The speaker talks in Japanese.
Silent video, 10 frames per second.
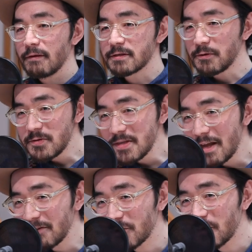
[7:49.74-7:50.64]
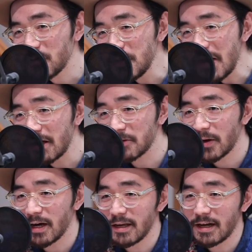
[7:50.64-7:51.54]
そんなの世の中
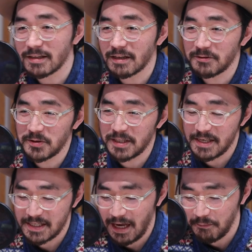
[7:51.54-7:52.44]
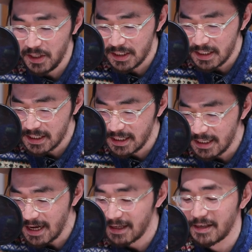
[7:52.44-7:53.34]
のあり方として寂しす
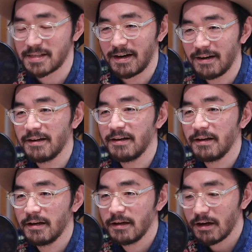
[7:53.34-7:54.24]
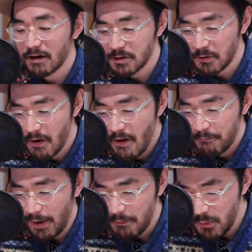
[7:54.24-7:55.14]
ぎないですか、うん、だからその
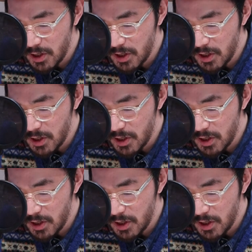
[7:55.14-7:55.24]
バン・